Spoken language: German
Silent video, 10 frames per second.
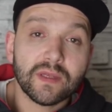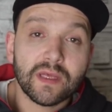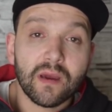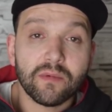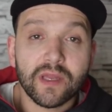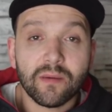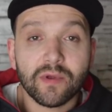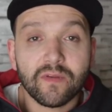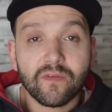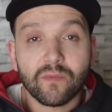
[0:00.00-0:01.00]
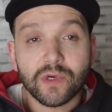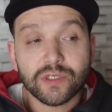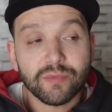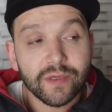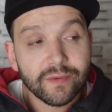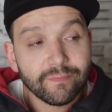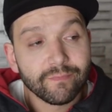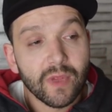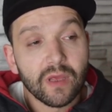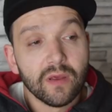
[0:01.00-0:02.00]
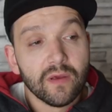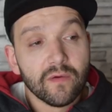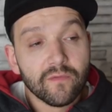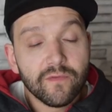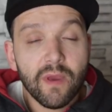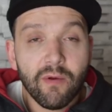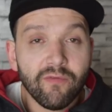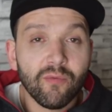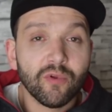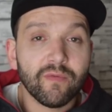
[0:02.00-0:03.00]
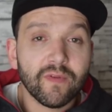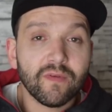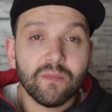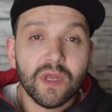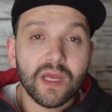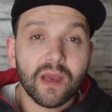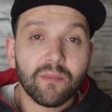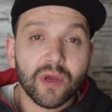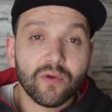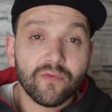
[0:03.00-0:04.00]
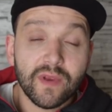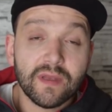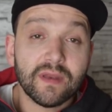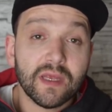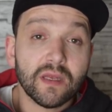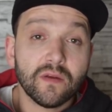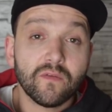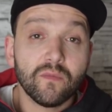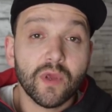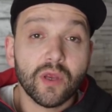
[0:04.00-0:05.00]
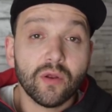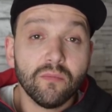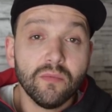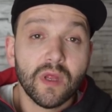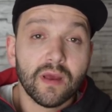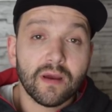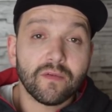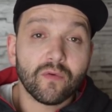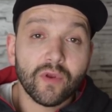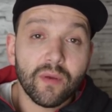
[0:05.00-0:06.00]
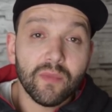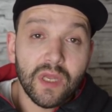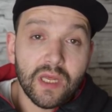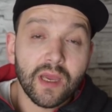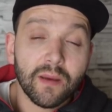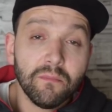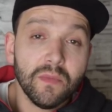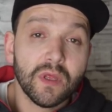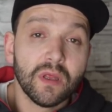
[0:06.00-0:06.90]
Ich habe damals zum Beispiel 4 x 25 Milligramm Baclofen täglich zu mir genommen, also 100 Milligramm.